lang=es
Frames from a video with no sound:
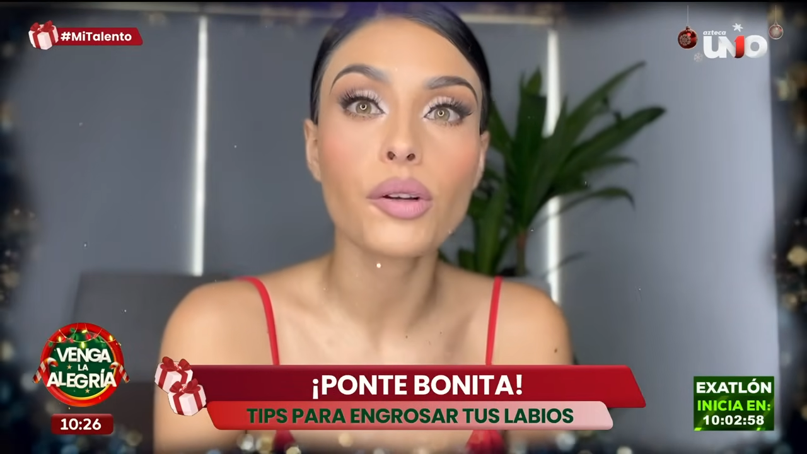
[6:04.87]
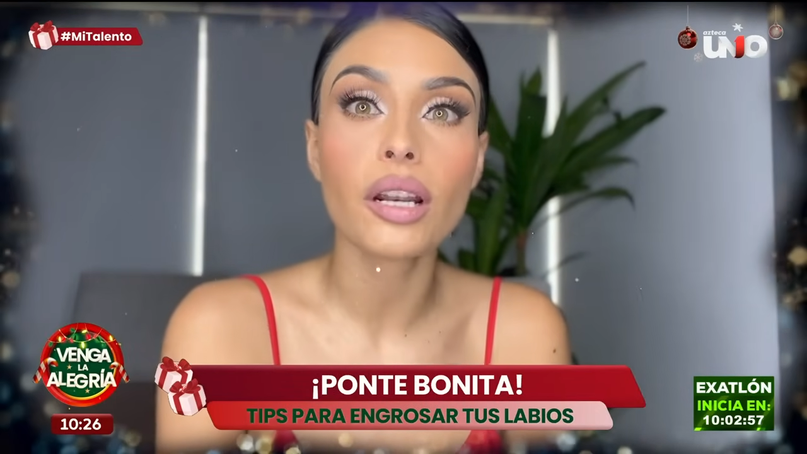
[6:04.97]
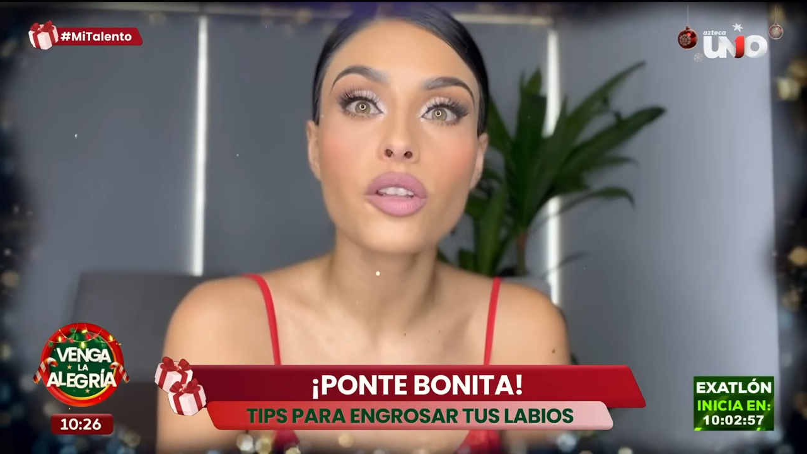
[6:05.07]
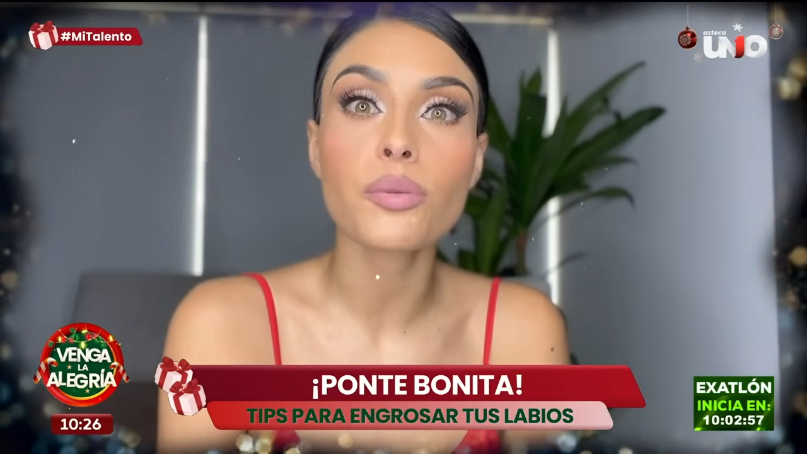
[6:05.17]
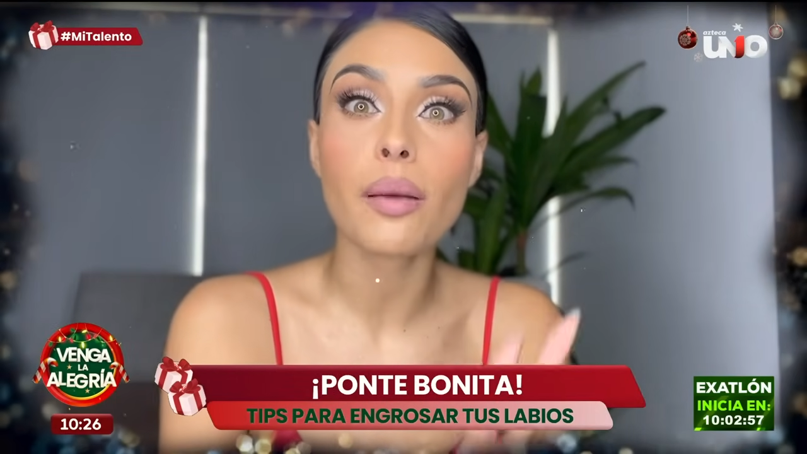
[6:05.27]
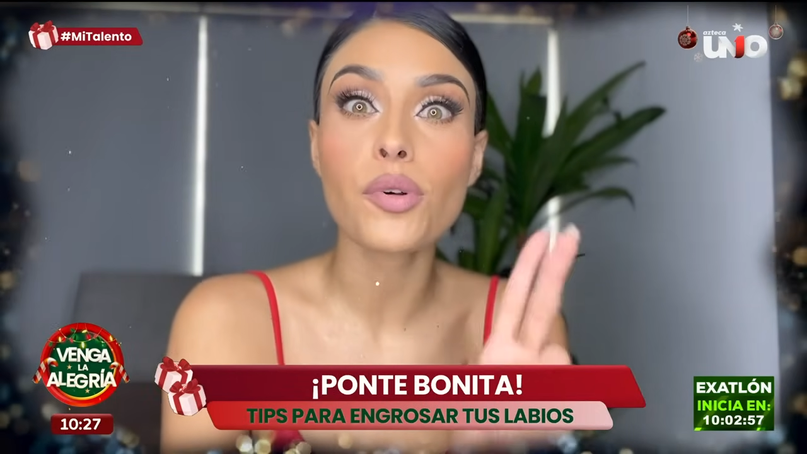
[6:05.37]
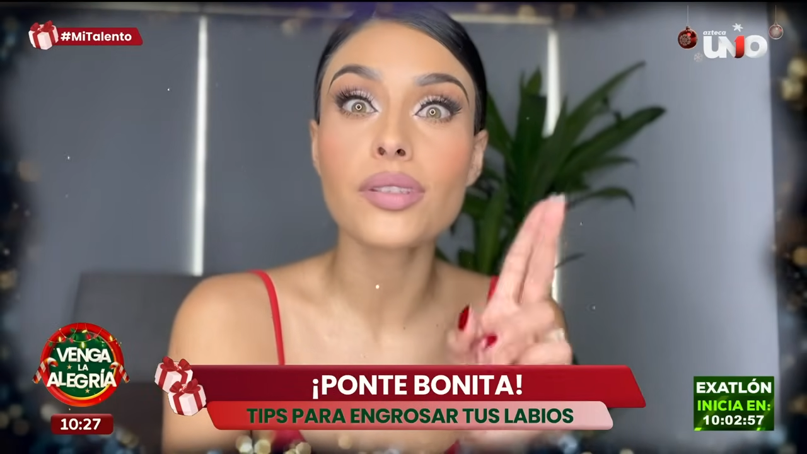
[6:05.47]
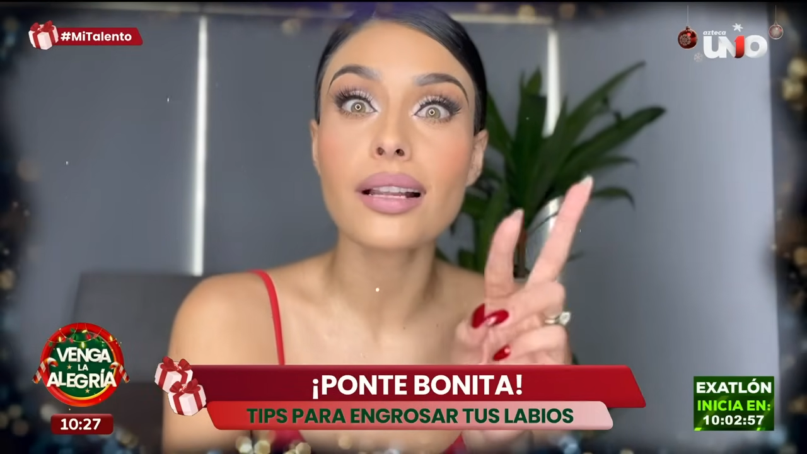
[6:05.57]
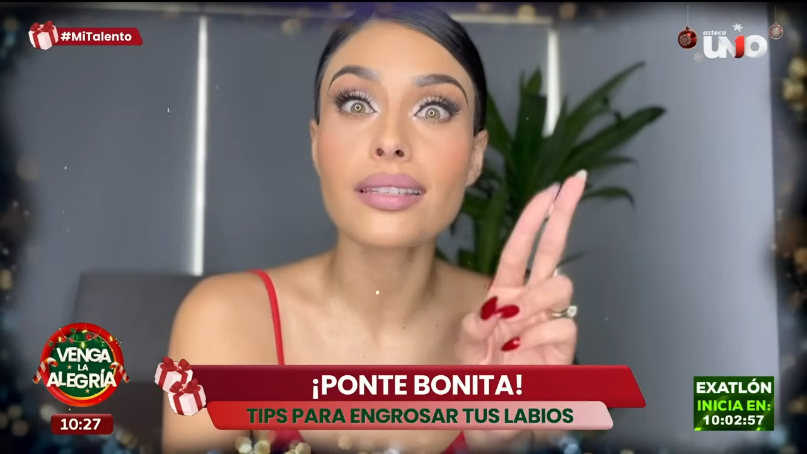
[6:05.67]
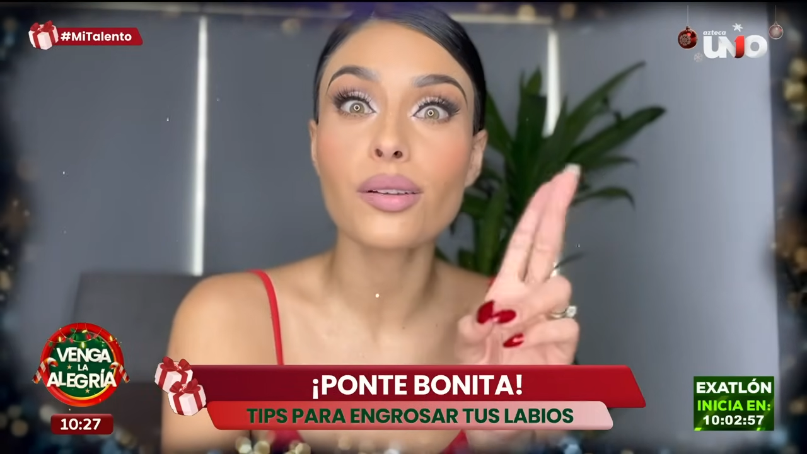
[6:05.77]
Ahora nos
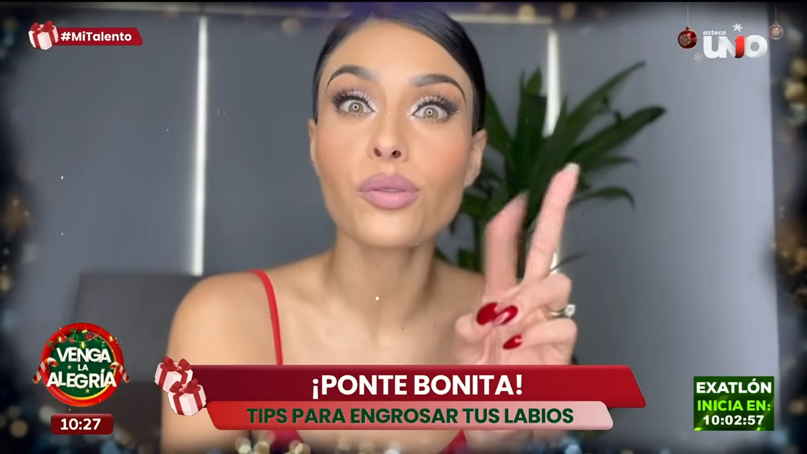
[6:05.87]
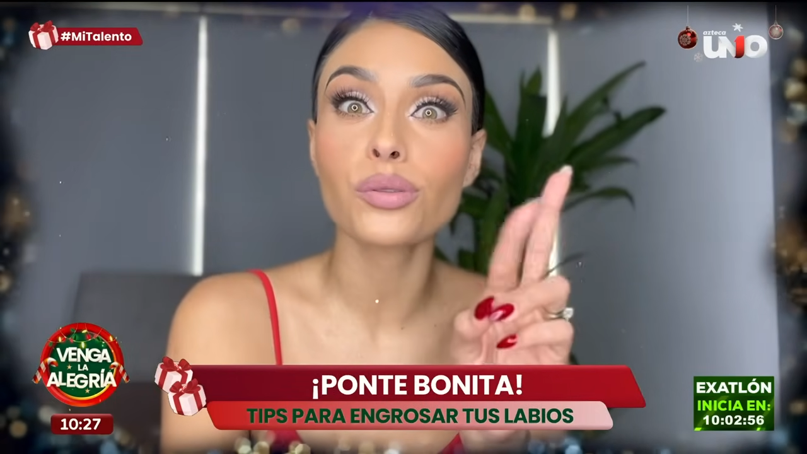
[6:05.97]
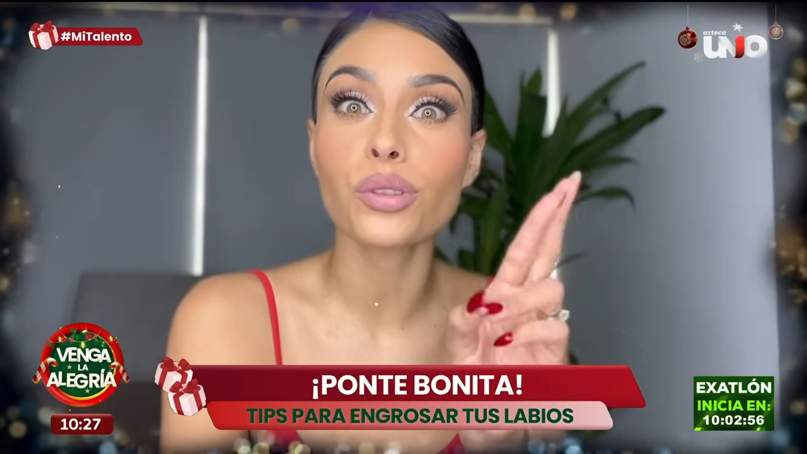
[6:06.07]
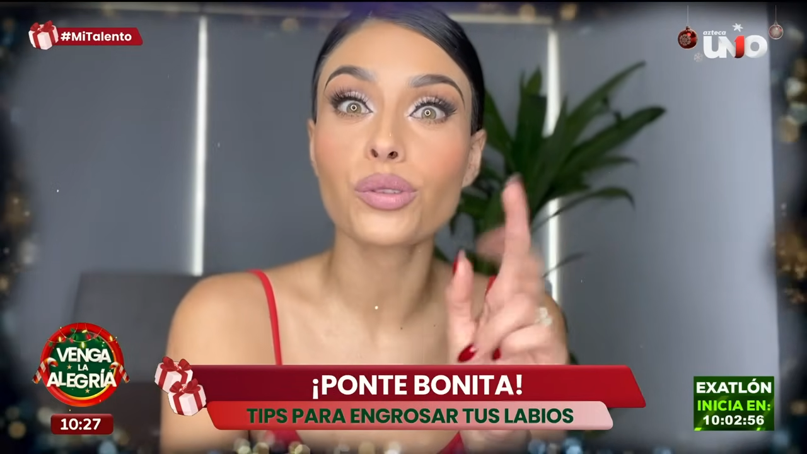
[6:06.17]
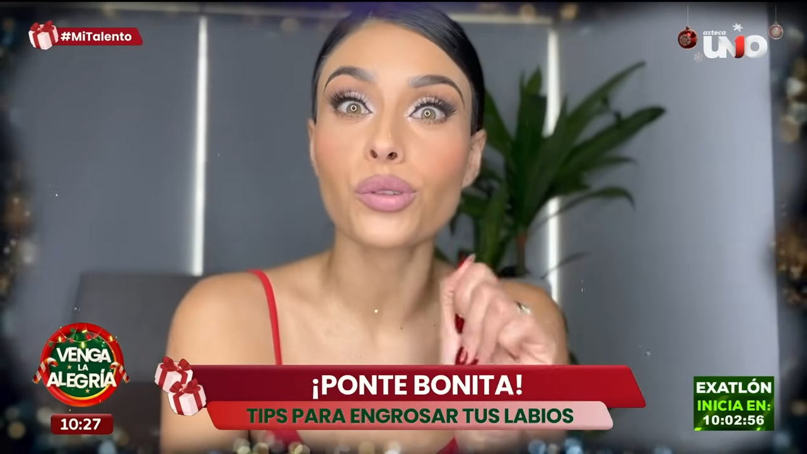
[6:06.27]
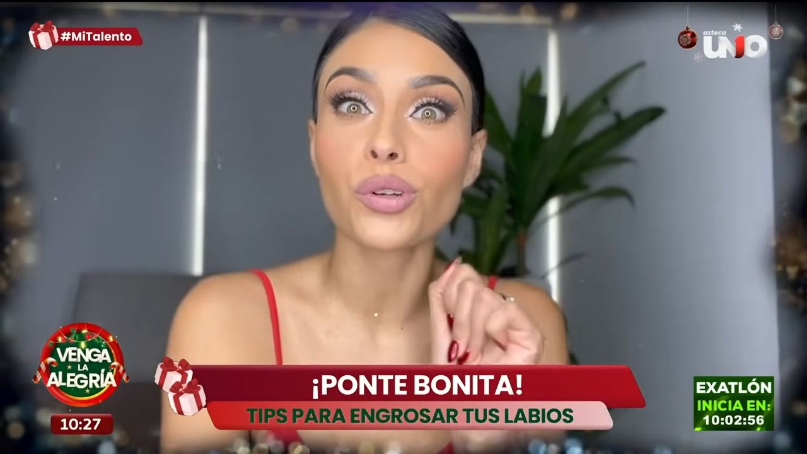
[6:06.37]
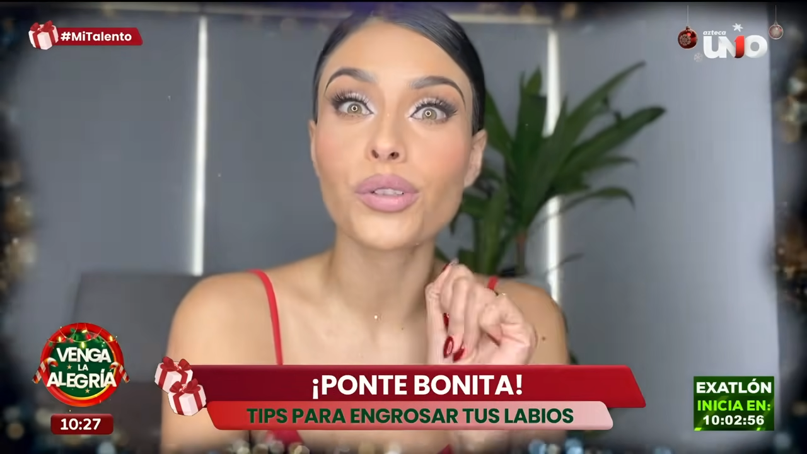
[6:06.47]
vamos al segundo truco.